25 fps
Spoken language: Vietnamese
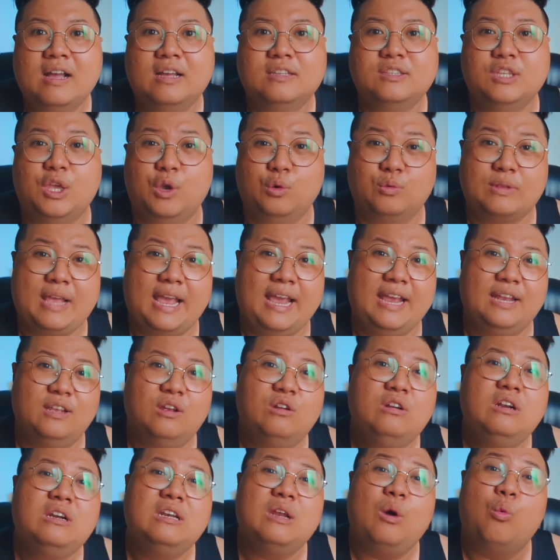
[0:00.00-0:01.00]
điều này
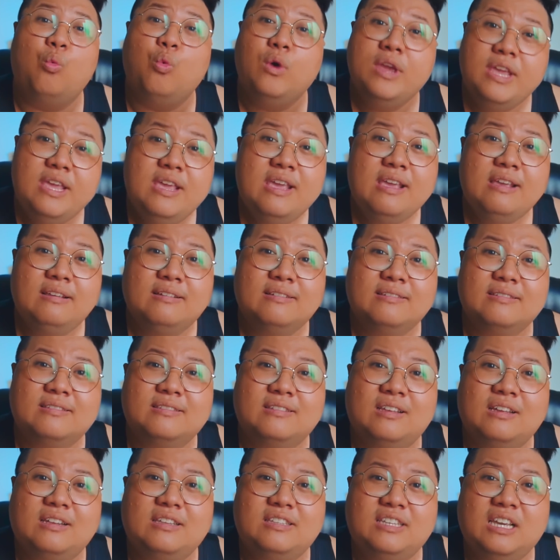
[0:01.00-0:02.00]
nó rất là quý
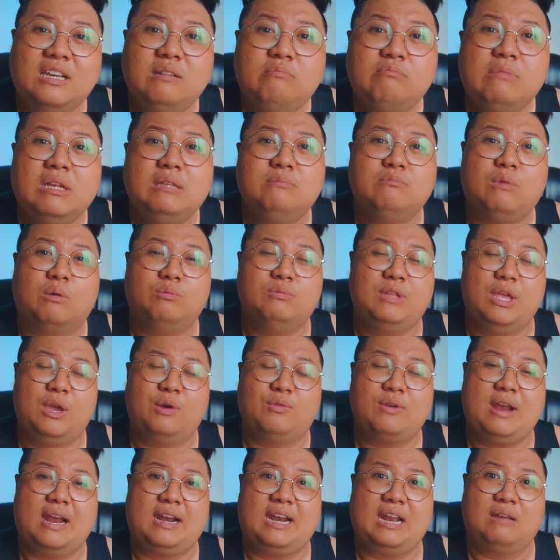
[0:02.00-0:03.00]
nó chứng minh một
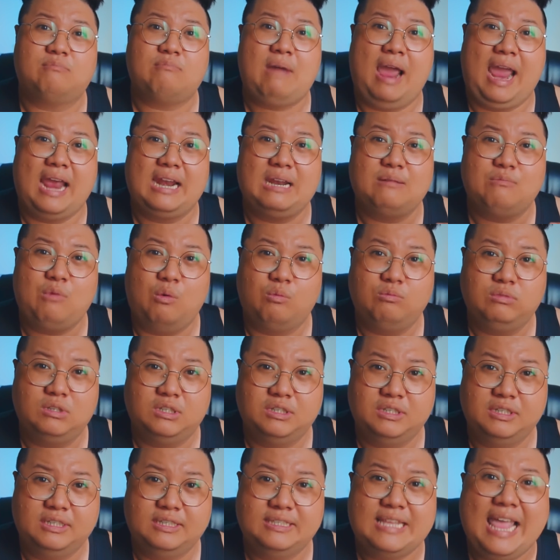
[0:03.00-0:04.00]
điều rằng là bạn là một
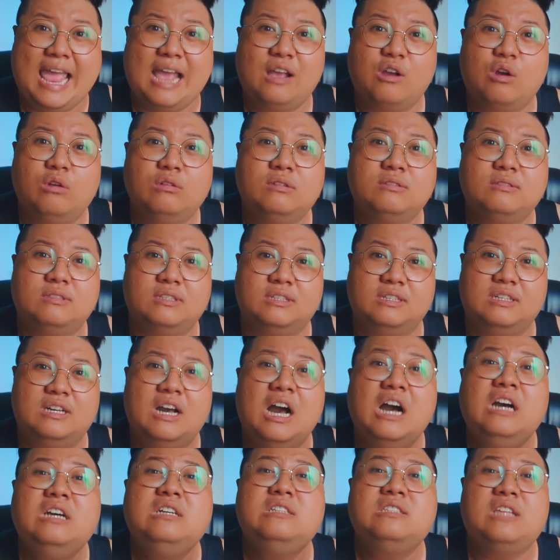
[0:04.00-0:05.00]
người đang có sự
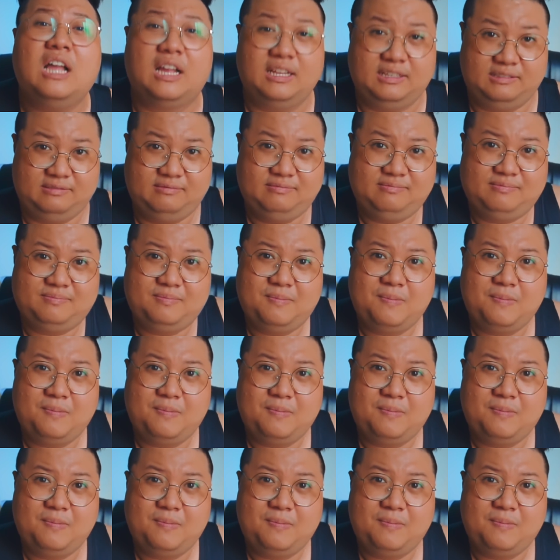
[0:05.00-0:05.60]
hưng thịnh